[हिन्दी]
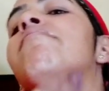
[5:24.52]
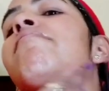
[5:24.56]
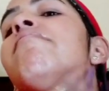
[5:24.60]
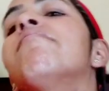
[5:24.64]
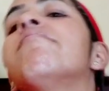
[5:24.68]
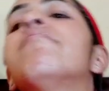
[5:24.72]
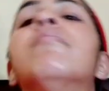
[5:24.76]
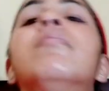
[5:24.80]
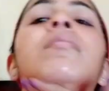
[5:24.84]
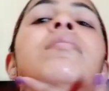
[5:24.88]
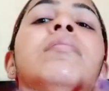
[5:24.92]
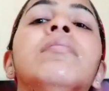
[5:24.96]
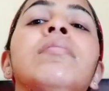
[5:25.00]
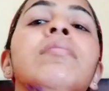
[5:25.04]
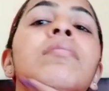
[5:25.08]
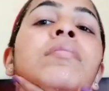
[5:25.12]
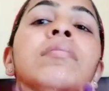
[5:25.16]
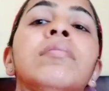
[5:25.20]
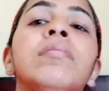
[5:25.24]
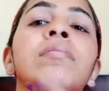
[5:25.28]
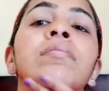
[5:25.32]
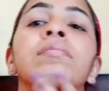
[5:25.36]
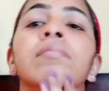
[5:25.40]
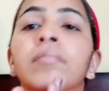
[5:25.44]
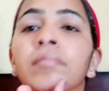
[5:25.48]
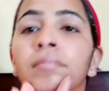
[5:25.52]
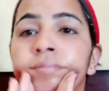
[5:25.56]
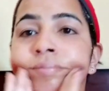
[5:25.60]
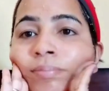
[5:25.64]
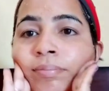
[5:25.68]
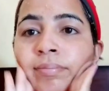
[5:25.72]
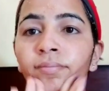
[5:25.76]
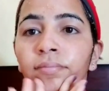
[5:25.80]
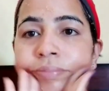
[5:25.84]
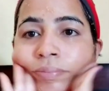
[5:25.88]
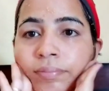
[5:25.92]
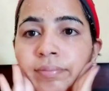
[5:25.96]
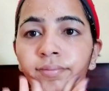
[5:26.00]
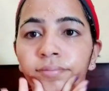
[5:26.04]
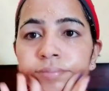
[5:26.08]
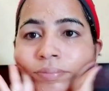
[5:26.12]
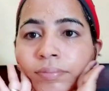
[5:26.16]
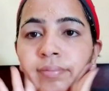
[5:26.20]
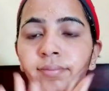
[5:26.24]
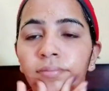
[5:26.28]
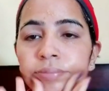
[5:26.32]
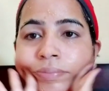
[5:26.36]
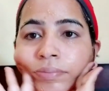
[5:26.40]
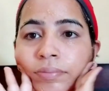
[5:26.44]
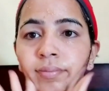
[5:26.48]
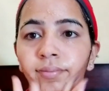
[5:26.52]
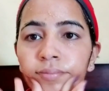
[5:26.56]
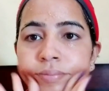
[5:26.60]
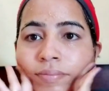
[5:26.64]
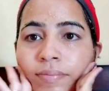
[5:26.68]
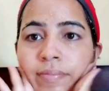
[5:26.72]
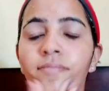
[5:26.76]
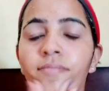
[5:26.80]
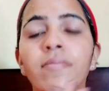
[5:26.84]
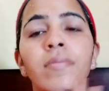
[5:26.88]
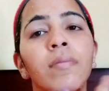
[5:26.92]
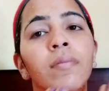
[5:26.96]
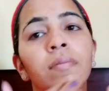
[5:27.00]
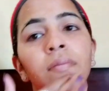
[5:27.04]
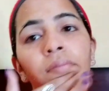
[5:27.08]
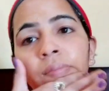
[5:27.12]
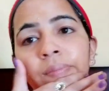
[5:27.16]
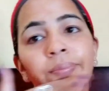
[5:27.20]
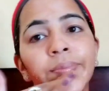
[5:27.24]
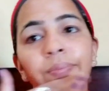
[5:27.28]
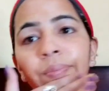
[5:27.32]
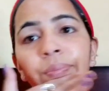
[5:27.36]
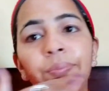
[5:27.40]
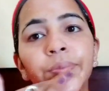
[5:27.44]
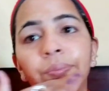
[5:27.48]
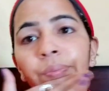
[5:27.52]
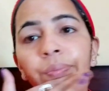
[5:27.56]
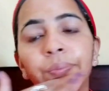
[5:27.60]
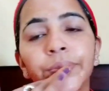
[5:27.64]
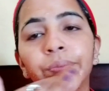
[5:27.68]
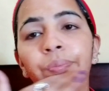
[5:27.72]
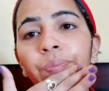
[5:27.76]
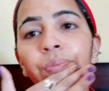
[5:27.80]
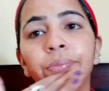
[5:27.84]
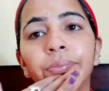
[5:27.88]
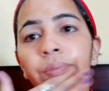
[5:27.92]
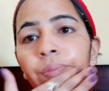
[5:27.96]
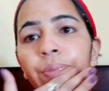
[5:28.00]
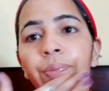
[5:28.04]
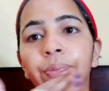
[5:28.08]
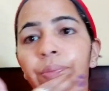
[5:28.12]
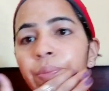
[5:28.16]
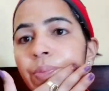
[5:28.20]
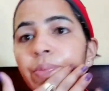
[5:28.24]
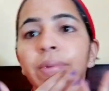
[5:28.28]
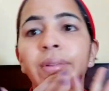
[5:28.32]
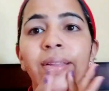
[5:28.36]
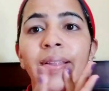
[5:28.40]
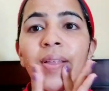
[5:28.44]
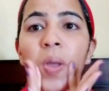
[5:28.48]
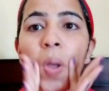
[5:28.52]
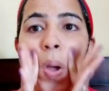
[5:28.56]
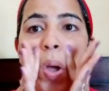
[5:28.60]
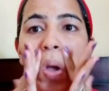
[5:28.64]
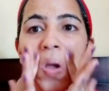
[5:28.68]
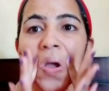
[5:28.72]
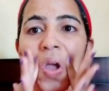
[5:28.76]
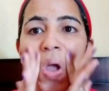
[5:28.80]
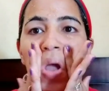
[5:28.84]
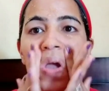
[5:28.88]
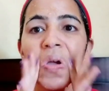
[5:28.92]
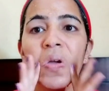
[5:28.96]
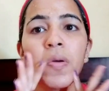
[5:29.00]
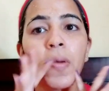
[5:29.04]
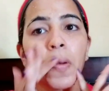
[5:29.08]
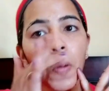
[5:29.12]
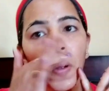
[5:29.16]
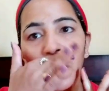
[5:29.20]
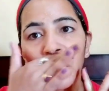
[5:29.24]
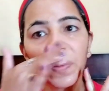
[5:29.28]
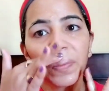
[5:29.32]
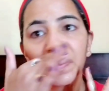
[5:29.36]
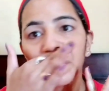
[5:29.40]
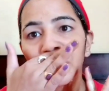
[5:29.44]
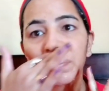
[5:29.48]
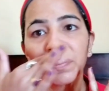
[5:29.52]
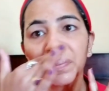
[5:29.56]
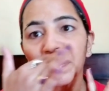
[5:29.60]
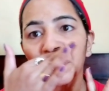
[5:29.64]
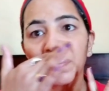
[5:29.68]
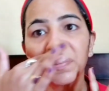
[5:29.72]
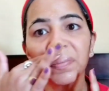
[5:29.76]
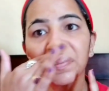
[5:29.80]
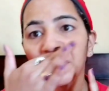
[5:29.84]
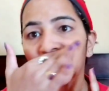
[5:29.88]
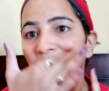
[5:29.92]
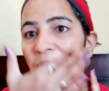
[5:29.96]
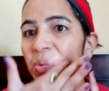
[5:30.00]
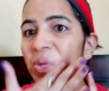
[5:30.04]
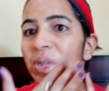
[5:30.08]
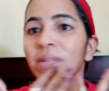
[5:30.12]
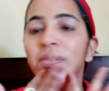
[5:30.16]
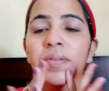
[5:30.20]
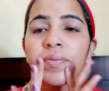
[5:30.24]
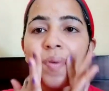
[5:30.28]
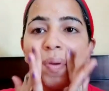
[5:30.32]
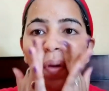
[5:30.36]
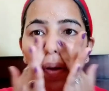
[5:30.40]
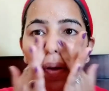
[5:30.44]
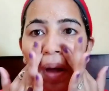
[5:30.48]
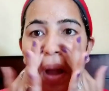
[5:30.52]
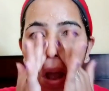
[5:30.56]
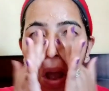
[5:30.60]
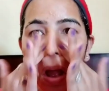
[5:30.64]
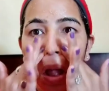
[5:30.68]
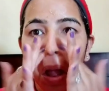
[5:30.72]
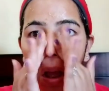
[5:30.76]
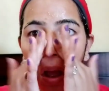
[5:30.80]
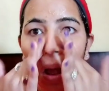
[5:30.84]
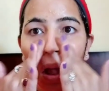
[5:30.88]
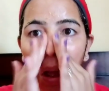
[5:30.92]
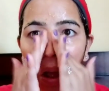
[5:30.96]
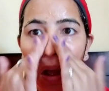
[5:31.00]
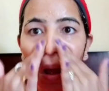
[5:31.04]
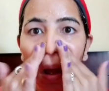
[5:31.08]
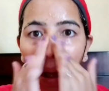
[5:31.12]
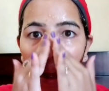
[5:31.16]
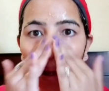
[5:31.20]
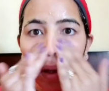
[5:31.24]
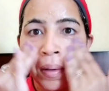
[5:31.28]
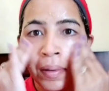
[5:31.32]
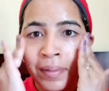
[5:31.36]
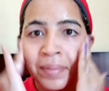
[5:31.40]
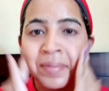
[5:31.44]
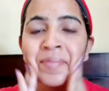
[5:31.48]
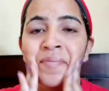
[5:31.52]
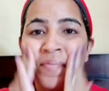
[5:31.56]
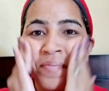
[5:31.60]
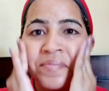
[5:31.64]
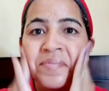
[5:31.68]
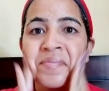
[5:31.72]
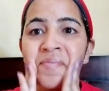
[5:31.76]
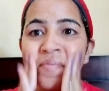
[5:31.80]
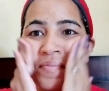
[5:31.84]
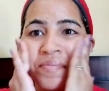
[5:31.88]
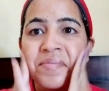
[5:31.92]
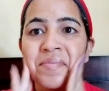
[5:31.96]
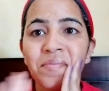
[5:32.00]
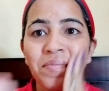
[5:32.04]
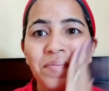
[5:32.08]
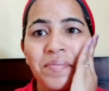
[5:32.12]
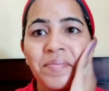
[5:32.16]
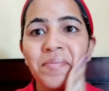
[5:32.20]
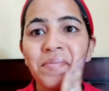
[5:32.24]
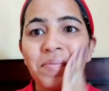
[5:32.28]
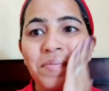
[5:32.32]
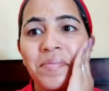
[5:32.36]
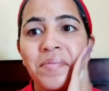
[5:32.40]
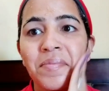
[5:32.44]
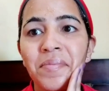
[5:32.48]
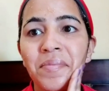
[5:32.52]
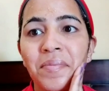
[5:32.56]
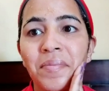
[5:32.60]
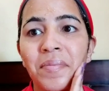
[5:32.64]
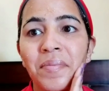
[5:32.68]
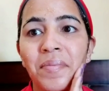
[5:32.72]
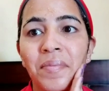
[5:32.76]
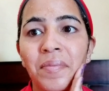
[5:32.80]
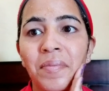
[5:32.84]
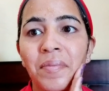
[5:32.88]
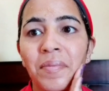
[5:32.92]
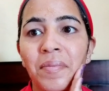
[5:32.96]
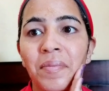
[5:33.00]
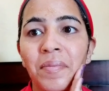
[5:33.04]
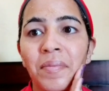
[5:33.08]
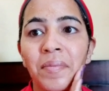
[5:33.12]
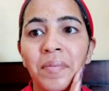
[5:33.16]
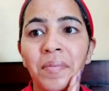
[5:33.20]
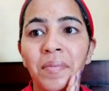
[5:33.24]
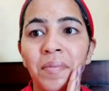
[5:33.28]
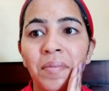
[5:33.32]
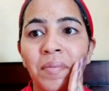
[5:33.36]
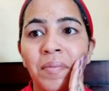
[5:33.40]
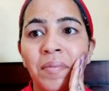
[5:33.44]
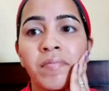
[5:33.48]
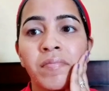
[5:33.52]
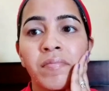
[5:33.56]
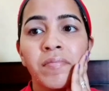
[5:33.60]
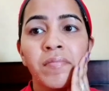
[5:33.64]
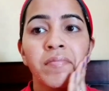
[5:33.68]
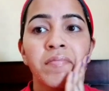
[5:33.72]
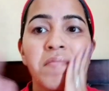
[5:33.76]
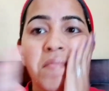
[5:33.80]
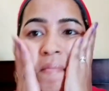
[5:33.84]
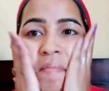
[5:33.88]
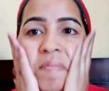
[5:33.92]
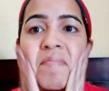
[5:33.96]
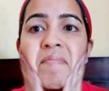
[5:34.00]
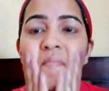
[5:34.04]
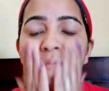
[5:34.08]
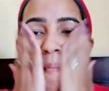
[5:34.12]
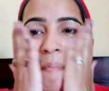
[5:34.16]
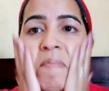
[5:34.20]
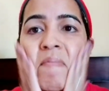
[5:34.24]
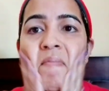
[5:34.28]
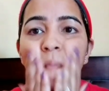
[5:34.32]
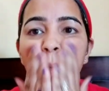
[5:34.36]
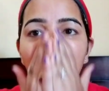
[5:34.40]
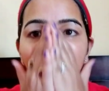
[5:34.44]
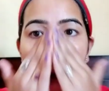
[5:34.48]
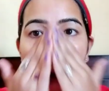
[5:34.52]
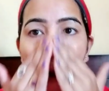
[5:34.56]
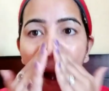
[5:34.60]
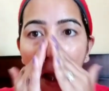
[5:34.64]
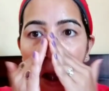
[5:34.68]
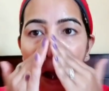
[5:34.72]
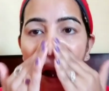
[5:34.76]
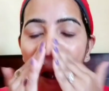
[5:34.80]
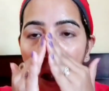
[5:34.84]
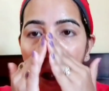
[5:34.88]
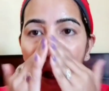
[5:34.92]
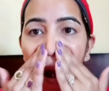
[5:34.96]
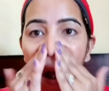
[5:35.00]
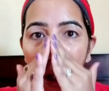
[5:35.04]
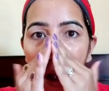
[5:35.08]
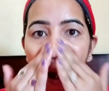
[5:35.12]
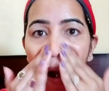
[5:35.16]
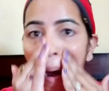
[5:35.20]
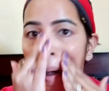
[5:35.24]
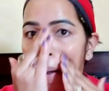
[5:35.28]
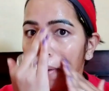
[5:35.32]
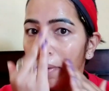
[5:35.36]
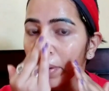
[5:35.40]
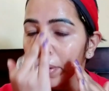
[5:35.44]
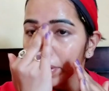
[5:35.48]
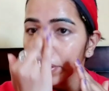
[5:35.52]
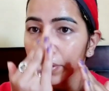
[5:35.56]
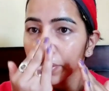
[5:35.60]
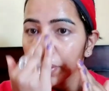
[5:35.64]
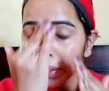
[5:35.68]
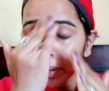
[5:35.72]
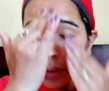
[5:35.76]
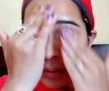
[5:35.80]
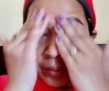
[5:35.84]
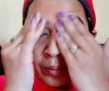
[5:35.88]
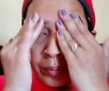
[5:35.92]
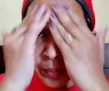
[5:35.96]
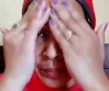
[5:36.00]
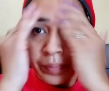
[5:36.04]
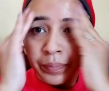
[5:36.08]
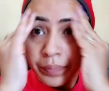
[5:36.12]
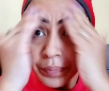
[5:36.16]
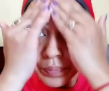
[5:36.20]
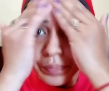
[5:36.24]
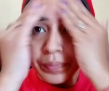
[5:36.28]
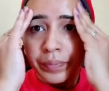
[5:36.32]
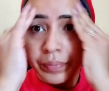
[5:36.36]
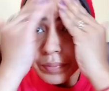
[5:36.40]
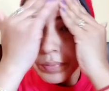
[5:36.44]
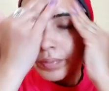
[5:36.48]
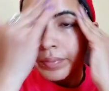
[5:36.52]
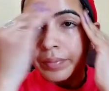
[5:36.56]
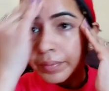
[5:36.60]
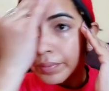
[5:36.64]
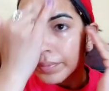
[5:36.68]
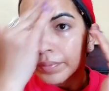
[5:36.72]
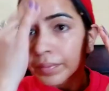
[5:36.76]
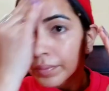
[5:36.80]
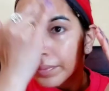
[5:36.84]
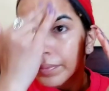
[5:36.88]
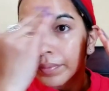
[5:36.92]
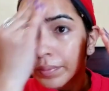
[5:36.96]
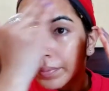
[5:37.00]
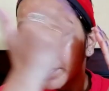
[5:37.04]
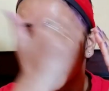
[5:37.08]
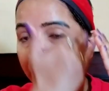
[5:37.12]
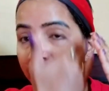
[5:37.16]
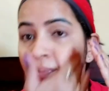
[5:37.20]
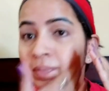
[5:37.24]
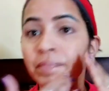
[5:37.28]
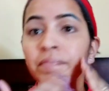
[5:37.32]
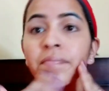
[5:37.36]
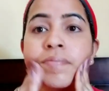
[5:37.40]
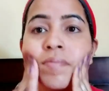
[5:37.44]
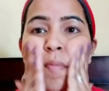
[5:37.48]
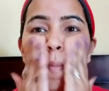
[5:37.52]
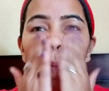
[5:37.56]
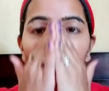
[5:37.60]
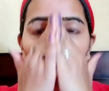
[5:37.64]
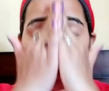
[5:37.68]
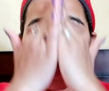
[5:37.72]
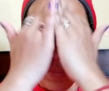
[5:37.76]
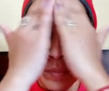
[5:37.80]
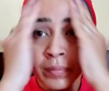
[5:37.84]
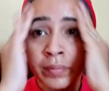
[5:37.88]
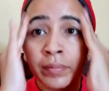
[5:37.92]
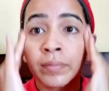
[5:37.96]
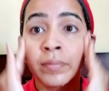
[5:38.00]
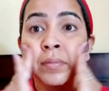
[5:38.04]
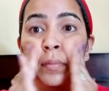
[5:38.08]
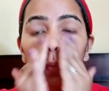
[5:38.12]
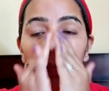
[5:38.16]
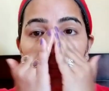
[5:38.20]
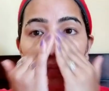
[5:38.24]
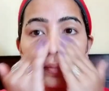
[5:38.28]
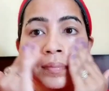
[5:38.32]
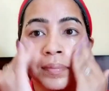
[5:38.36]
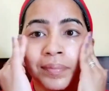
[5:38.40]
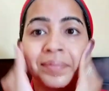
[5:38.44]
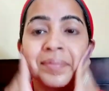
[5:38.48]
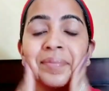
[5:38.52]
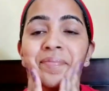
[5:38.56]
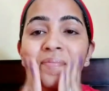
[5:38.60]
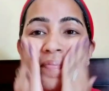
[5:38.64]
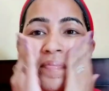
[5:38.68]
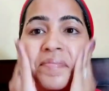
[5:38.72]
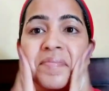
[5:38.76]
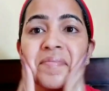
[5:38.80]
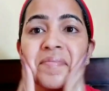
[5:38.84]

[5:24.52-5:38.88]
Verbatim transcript: अच्छे से अपने फेस में कम से कम आप इसे टेन मिनट अप्लाई करें टेन मिनट तब कि आपको एक वीक हो चुका हो और आपने स्क्रबिंग नहीं करी है तो आप इसे टेन मिनट और आपने कम से कम इसको अगर वीक में एक बार स्क्रब करा है तो आप इसे फाइव मिनट ही